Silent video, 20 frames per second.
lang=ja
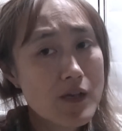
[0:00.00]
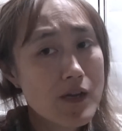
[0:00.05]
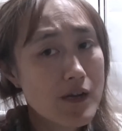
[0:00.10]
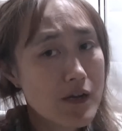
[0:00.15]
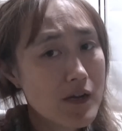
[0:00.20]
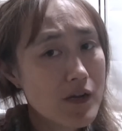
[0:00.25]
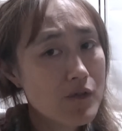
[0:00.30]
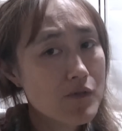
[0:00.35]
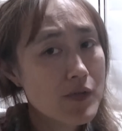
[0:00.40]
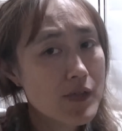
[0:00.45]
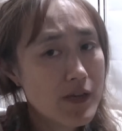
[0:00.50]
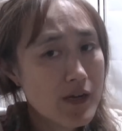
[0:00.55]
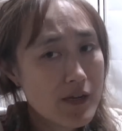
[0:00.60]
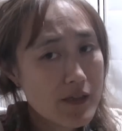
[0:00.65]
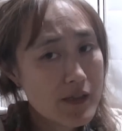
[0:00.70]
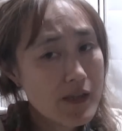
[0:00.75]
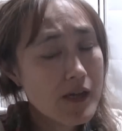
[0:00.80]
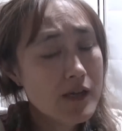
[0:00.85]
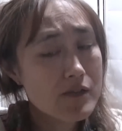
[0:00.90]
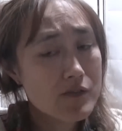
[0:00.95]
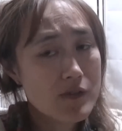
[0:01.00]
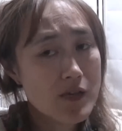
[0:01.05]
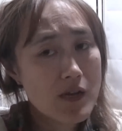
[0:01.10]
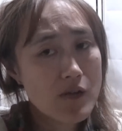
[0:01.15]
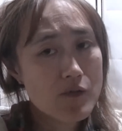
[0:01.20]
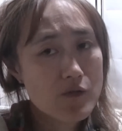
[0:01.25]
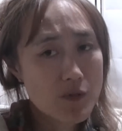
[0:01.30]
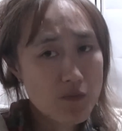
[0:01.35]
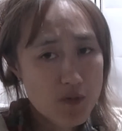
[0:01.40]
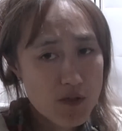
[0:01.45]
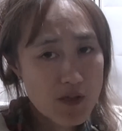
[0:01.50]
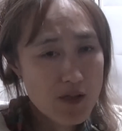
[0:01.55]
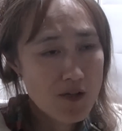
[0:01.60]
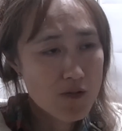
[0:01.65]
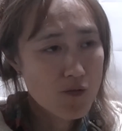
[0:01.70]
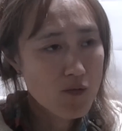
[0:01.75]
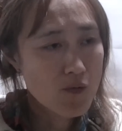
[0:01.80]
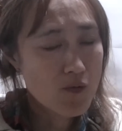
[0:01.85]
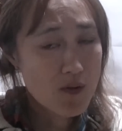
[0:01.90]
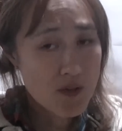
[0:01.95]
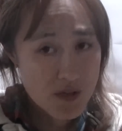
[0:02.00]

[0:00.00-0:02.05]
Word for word: やから上なんか長袖羽織ってもいいねんけど